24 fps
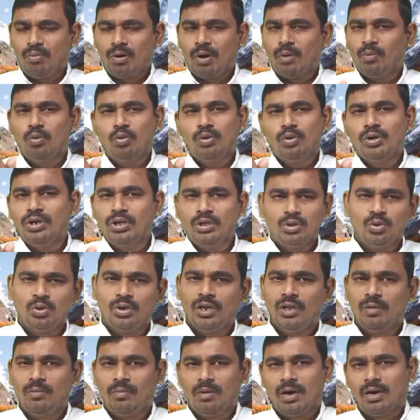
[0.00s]
ప్రభు
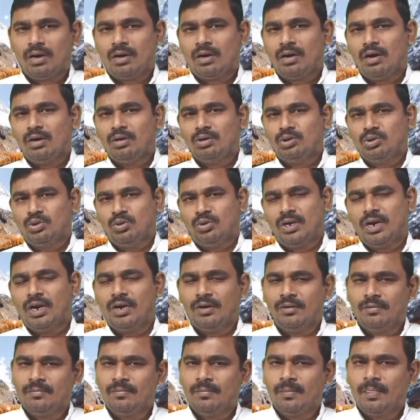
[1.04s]
నీతోనే
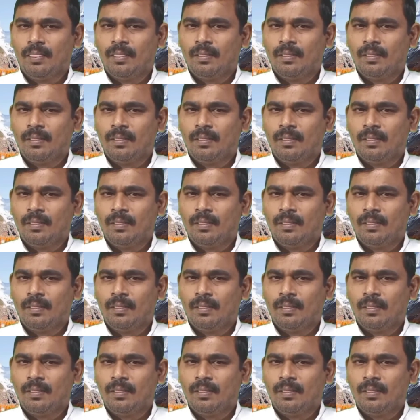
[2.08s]
మాట్లాడుతున్నాడు